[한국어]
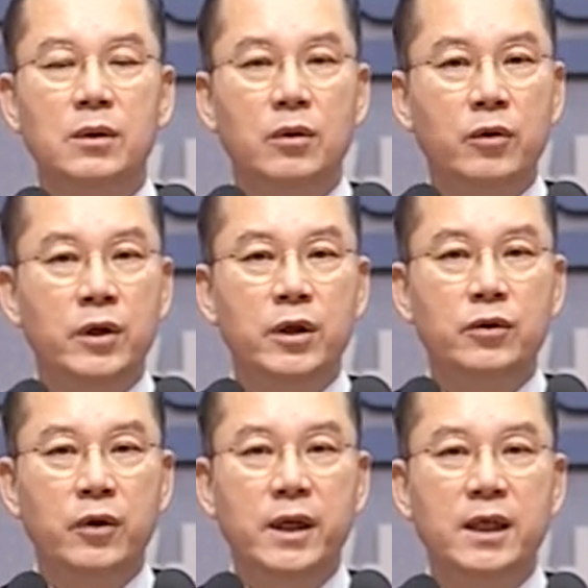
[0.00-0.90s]
오히려
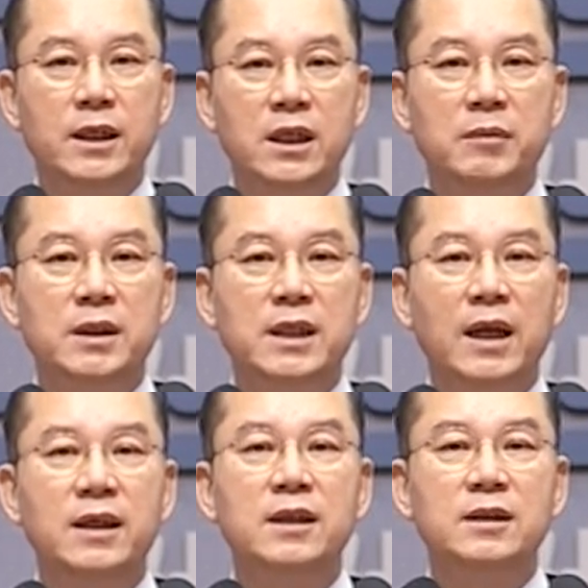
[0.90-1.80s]
교회라는 이름이
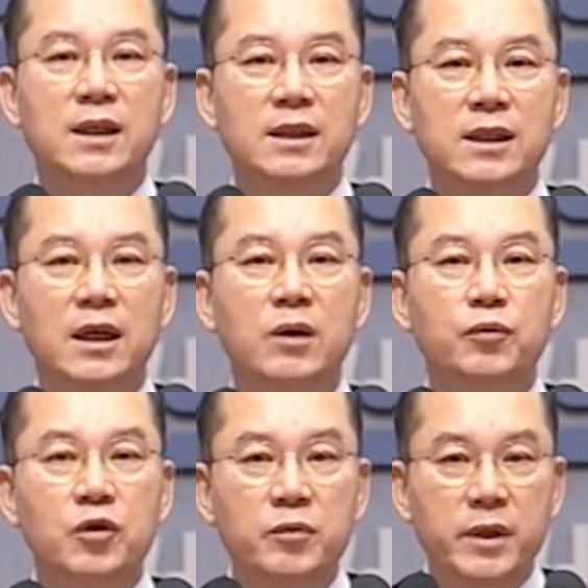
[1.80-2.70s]
달리는 자체가
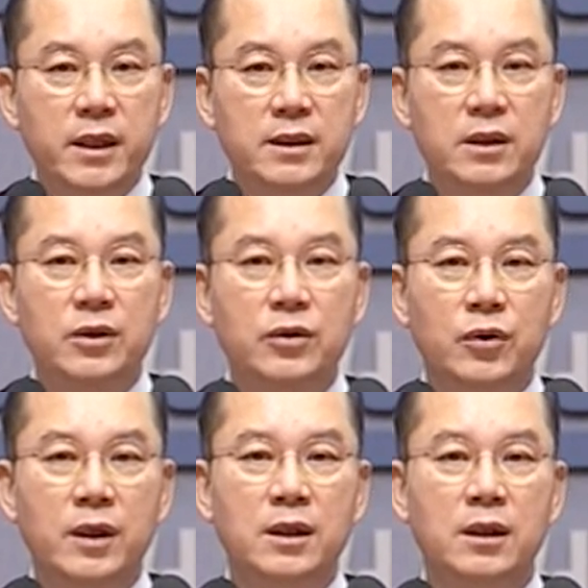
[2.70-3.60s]
불명예스러운
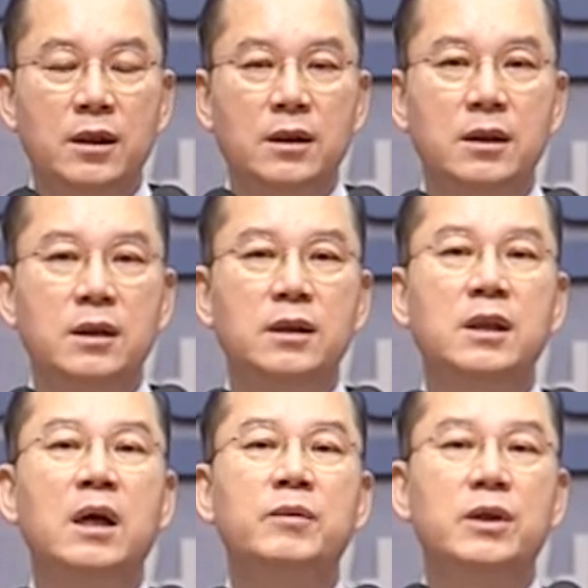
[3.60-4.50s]
교회를
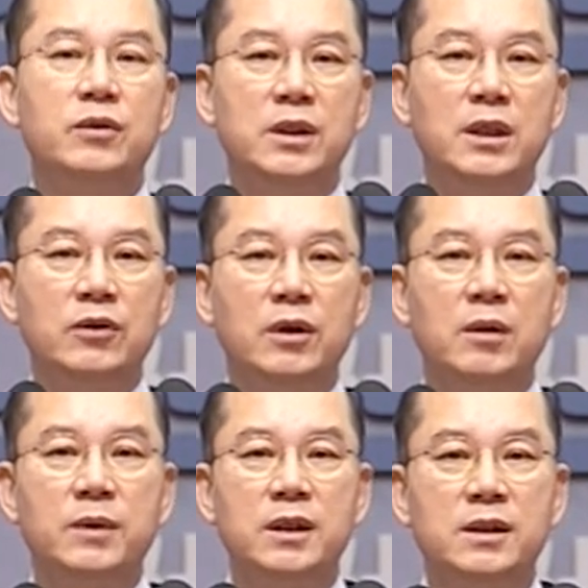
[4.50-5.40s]
남겨두실 이유가
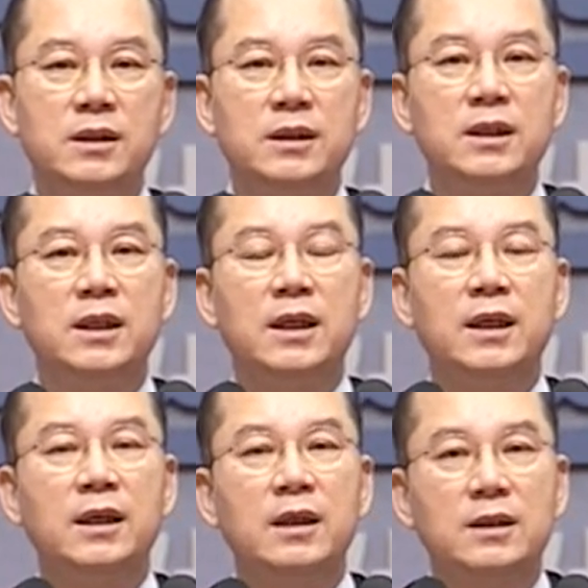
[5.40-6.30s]
없는 것은
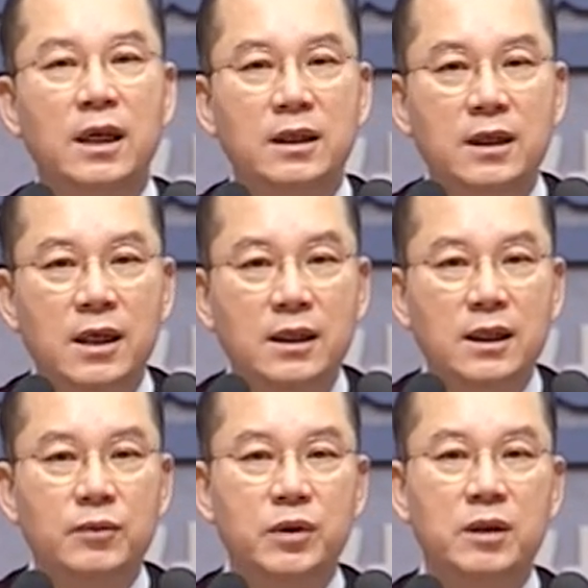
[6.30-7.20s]
지극히 당연한
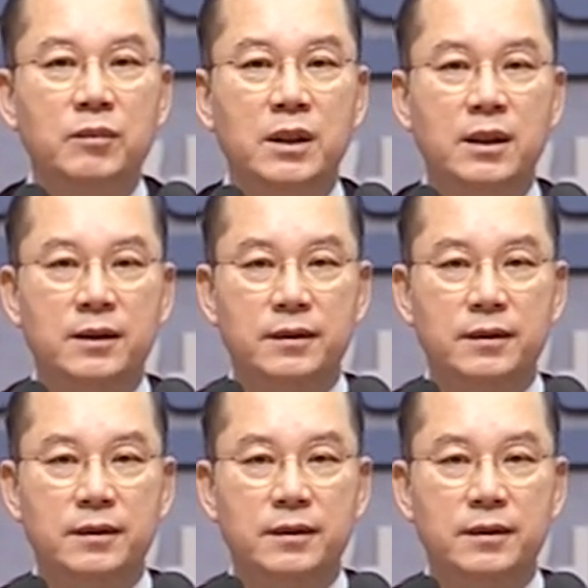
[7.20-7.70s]
일일 뿐입니다.